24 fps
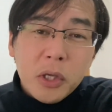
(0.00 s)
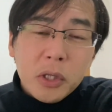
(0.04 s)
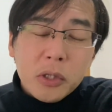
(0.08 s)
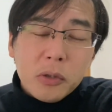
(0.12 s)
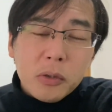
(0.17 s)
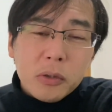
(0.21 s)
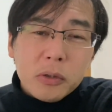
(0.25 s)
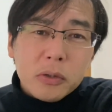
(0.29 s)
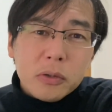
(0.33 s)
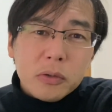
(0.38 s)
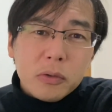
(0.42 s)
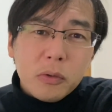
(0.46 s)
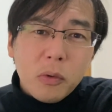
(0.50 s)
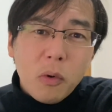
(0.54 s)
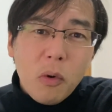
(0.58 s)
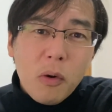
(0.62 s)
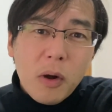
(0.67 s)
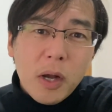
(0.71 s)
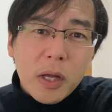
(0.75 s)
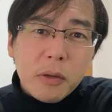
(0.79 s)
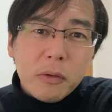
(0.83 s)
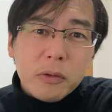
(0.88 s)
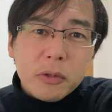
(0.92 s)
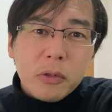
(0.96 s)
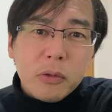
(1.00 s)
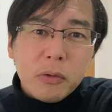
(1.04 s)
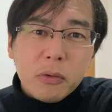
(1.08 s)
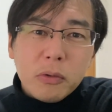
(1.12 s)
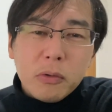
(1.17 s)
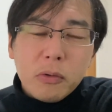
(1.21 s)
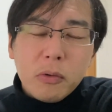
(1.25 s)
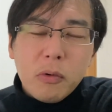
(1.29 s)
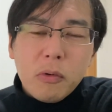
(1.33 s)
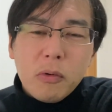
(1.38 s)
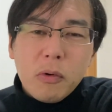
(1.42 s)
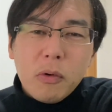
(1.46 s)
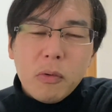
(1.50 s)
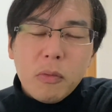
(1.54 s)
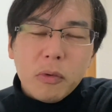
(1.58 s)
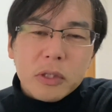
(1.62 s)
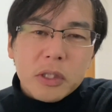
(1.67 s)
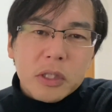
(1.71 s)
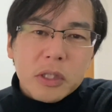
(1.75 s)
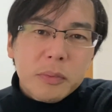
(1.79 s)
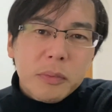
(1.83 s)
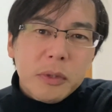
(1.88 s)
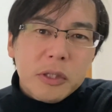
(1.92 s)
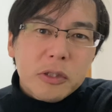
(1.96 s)
そうすると他の人の投稿も
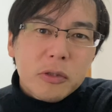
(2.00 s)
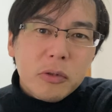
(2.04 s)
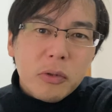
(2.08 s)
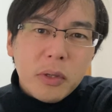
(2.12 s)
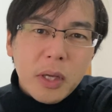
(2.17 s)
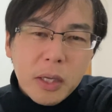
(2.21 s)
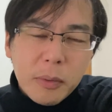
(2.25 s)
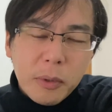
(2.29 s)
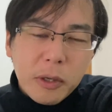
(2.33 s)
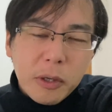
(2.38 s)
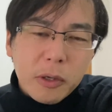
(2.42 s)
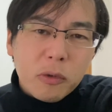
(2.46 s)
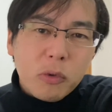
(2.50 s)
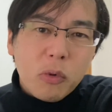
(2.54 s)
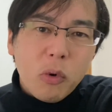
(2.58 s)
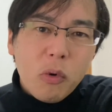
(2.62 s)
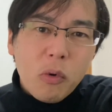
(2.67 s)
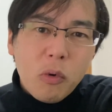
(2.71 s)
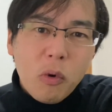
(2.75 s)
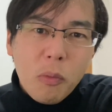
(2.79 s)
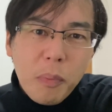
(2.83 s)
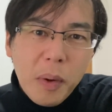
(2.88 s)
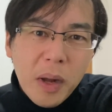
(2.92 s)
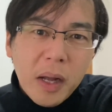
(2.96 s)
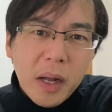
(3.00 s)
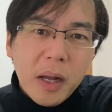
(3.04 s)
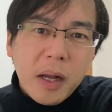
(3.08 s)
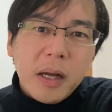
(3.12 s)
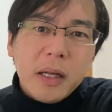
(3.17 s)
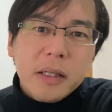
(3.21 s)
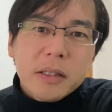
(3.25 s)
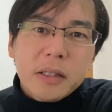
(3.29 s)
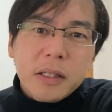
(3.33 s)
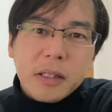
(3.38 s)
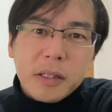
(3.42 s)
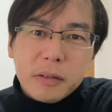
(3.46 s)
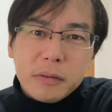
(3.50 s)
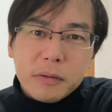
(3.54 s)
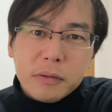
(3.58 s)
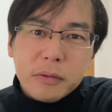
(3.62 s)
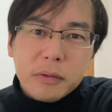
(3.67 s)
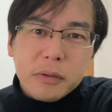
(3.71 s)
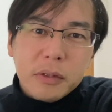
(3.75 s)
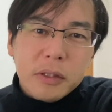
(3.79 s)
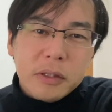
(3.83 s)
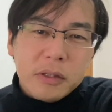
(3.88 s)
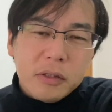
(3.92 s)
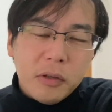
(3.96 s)
鬼滅の刃の投稿ばっかり出てくる
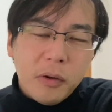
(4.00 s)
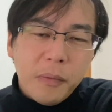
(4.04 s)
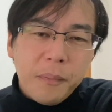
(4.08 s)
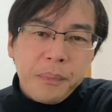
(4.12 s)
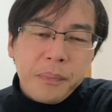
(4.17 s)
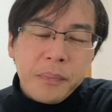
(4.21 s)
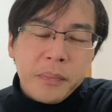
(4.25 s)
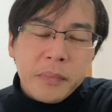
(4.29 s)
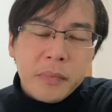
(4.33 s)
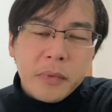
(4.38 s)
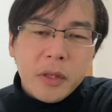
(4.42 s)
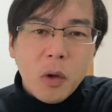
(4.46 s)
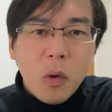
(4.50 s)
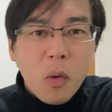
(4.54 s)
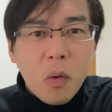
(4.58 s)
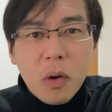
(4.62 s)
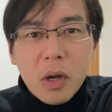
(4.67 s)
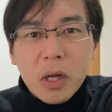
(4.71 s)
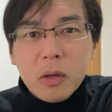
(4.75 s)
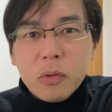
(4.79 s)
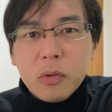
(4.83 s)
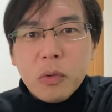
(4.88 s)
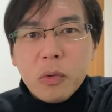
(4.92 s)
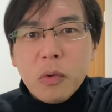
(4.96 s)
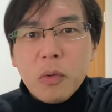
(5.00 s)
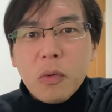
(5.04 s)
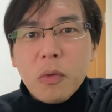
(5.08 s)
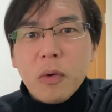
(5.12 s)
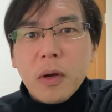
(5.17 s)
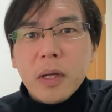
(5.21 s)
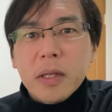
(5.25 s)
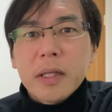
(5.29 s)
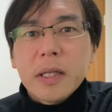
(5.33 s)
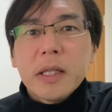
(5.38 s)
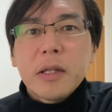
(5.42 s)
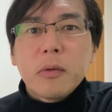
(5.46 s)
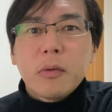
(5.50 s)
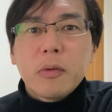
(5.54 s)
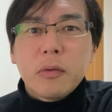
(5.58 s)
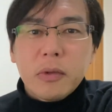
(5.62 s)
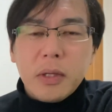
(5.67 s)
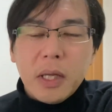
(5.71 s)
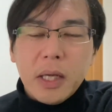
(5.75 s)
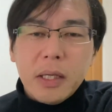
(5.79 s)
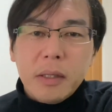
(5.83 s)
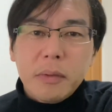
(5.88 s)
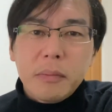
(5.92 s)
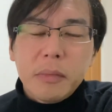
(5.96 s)
んですよ。で、他の投稿が出てこ
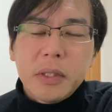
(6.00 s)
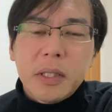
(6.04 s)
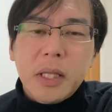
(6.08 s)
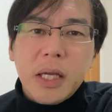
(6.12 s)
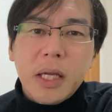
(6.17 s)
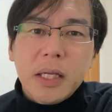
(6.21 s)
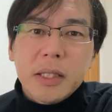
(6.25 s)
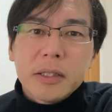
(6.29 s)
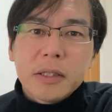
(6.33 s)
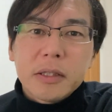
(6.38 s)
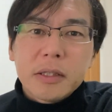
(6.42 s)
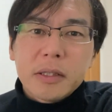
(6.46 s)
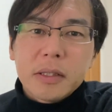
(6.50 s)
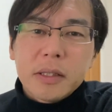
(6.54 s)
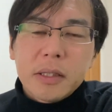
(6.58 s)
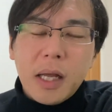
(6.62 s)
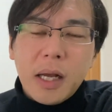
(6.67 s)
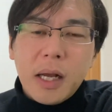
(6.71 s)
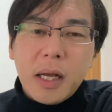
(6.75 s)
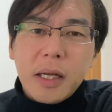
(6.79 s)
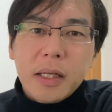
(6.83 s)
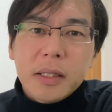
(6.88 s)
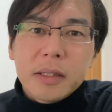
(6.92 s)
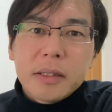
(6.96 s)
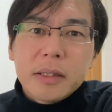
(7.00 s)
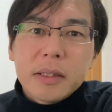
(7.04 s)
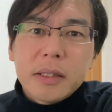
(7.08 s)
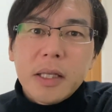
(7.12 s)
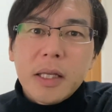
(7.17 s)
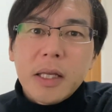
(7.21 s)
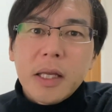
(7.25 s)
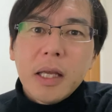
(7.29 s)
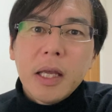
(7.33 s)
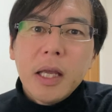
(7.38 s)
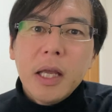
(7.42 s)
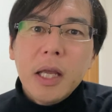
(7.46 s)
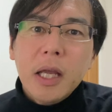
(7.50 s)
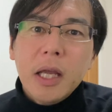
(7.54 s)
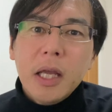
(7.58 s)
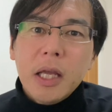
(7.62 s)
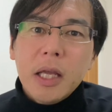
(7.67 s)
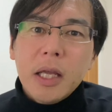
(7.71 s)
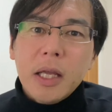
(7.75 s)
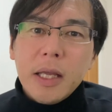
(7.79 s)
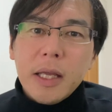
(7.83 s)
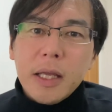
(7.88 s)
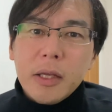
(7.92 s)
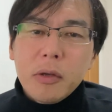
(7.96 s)
ないみたいな感じで、
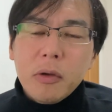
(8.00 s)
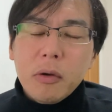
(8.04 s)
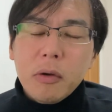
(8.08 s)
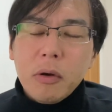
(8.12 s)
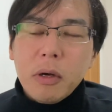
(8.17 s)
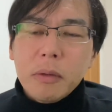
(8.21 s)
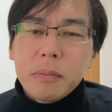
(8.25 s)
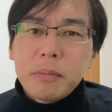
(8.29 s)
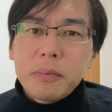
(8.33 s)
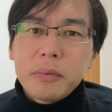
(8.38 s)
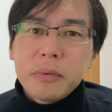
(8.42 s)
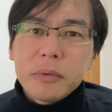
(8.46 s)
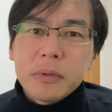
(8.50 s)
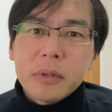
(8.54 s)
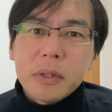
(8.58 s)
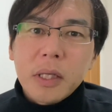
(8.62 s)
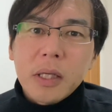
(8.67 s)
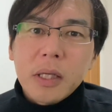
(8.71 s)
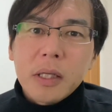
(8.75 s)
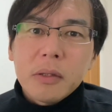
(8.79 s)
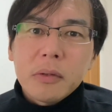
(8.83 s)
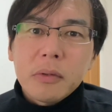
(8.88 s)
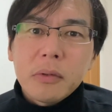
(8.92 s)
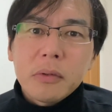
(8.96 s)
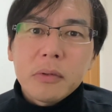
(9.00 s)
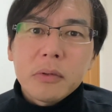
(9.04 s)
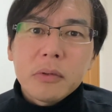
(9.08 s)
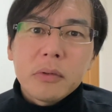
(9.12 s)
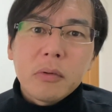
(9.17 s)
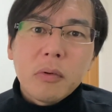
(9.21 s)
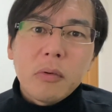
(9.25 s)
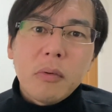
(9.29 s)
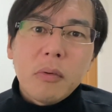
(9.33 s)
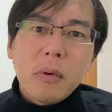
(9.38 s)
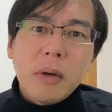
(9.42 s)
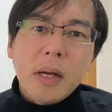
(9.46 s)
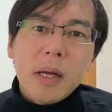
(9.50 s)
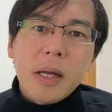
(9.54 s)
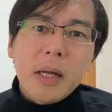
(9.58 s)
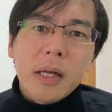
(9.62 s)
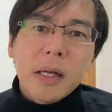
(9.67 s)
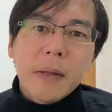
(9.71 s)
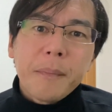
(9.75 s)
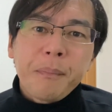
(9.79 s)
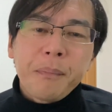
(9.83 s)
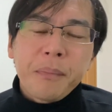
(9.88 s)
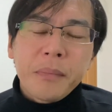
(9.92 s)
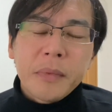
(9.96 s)
えー、要は分断というの
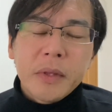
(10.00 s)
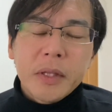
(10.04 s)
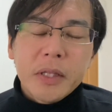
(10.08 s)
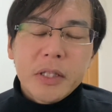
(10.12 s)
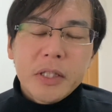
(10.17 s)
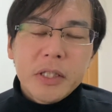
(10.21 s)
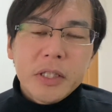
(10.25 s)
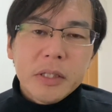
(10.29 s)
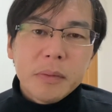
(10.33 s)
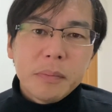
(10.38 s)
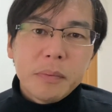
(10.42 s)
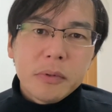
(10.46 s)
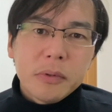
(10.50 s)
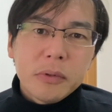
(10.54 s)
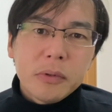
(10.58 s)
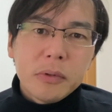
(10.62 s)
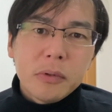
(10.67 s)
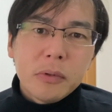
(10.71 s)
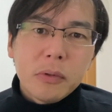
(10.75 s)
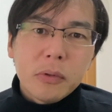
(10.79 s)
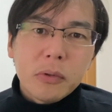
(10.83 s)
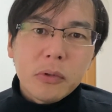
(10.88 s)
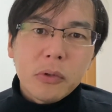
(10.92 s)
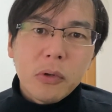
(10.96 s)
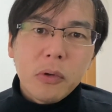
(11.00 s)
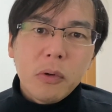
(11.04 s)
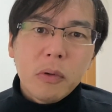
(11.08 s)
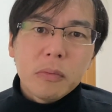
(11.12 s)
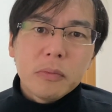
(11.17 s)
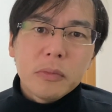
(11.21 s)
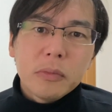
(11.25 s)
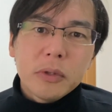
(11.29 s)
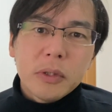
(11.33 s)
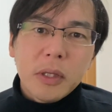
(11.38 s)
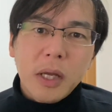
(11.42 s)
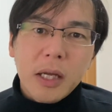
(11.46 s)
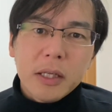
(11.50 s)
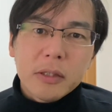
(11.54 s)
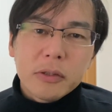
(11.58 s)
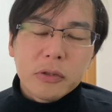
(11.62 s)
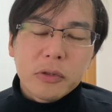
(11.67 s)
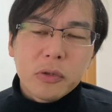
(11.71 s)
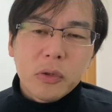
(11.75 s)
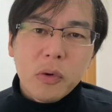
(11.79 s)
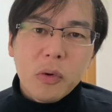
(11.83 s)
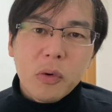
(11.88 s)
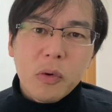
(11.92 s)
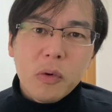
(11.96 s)
は自分の興味のある
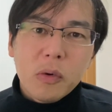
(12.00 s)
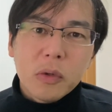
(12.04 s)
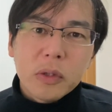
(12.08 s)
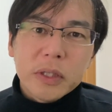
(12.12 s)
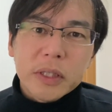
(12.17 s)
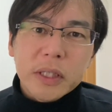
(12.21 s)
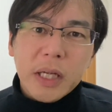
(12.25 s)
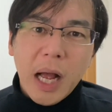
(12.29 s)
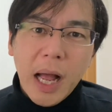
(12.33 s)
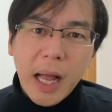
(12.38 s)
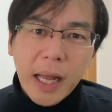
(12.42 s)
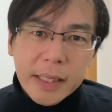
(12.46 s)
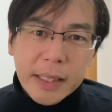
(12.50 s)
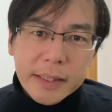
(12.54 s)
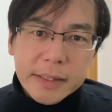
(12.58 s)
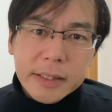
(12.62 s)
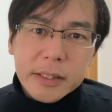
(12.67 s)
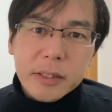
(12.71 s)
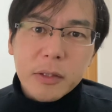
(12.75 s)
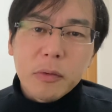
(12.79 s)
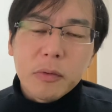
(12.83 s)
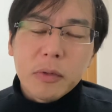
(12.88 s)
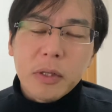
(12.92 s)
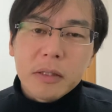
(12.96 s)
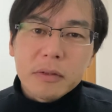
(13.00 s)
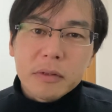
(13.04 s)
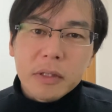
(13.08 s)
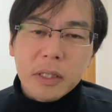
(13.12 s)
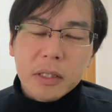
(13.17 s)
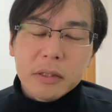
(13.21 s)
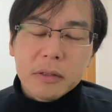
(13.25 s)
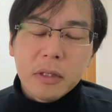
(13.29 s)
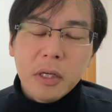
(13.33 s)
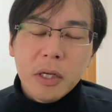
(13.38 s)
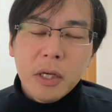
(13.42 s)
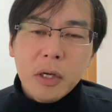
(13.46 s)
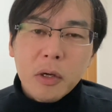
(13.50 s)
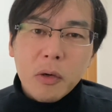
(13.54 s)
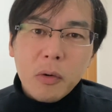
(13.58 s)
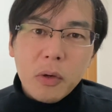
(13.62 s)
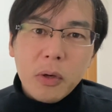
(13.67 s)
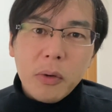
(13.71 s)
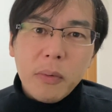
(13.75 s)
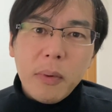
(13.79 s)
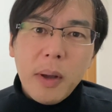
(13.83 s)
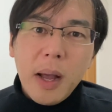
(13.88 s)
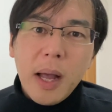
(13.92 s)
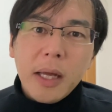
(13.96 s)
情報しか入ってこなくなる。
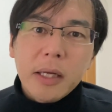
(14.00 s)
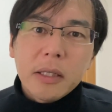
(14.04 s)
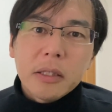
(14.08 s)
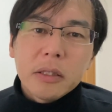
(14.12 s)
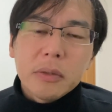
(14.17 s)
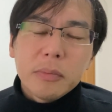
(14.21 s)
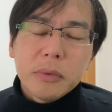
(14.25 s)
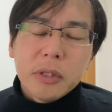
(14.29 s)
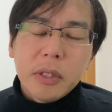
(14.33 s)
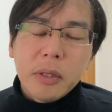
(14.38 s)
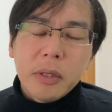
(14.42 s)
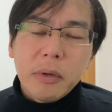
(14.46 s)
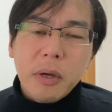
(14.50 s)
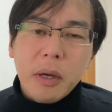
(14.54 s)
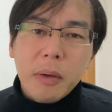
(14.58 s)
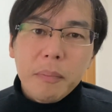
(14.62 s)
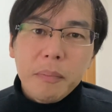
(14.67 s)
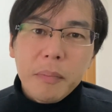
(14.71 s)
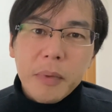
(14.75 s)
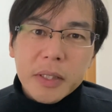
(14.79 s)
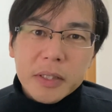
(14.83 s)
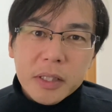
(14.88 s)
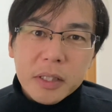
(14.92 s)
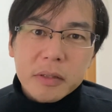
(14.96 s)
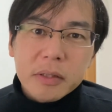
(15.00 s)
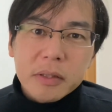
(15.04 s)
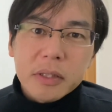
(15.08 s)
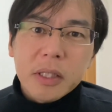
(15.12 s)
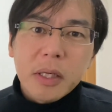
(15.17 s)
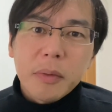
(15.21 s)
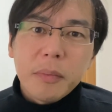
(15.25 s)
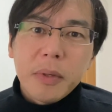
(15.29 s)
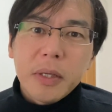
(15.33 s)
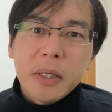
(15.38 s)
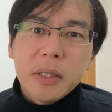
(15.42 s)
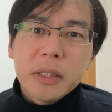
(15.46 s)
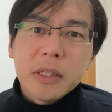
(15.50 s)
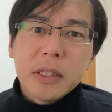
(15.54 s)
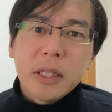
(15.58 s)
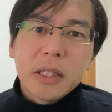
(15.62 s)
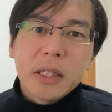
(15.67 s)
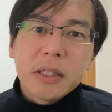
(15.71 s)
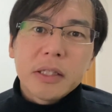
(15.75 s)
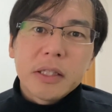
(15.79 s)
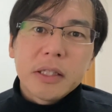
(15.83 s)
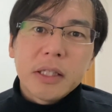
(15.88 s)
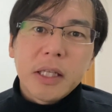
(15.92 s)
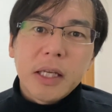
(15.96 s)
これはある意味ではめちゃくちゃ便利
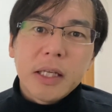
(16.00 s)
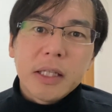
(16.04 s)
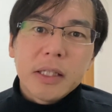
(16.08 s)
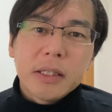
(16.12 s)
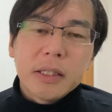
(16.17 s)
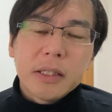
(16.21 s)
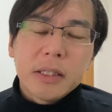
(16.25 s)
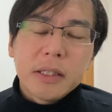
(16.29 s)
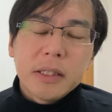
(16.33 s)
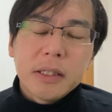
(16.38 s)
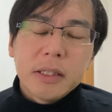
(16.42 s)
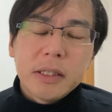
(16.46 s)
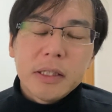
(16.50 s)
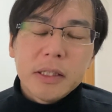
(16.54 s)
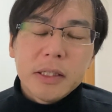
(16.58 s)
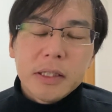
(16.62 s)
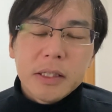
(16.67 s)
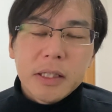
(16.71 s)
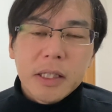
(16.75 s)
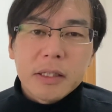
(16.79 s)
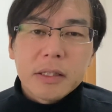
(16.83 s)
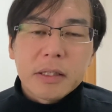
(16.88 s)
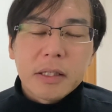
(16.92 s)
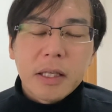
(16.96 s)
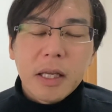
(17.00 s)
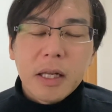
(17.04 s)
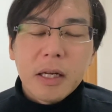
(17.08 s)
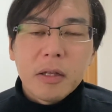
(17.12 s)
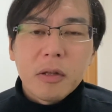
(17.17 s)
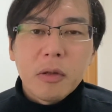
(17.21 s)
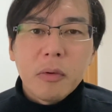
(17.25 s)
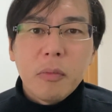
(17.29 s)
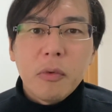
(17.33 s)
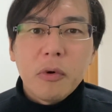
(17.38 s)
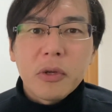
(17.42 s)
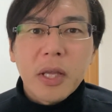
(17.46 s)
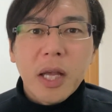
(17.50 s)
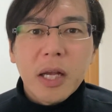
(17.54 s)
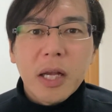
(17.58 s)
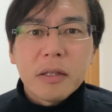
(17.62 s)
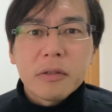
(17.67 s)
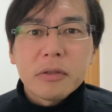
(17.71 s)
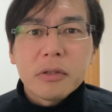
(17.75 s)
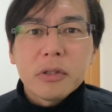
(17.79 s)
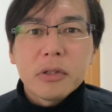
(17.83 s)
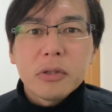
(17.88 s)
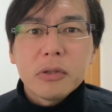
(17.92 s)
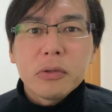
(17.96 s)
な時代ですけれども、
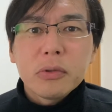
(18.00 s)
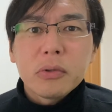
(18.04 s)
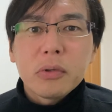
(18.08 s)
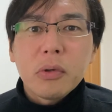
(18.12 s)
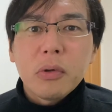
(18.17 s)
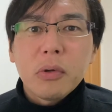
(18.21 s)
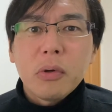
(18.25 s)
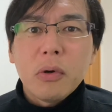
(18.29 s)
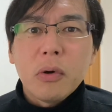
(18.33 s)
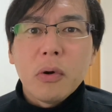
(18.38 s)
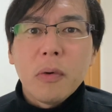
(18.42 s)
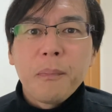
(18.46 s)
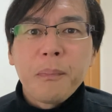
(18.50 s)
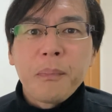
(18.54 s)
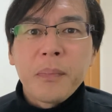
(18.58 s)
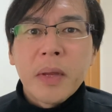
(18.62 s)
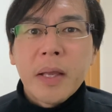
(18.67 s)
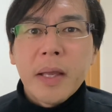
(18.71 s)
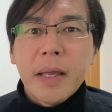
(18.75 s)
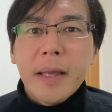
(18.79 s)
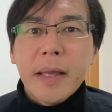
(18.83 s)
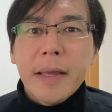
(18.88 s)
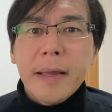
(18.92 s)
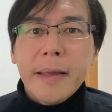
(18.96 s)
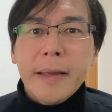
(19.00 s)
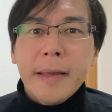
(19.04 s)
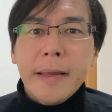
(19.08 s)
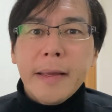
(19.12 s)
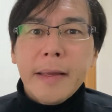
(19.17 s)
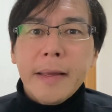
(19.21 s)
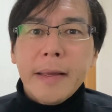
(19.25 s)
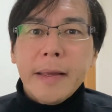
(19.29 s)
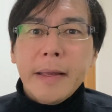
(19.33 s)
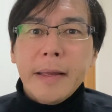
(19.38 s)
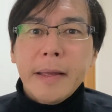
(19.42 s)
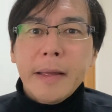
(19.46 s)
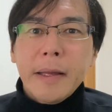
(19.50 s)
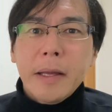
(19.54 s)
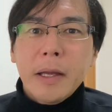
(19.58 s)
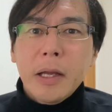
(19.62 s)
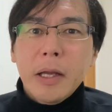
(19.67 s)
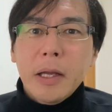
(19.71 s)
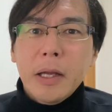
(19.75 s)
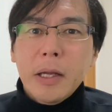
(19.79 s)
逆に言うと、えー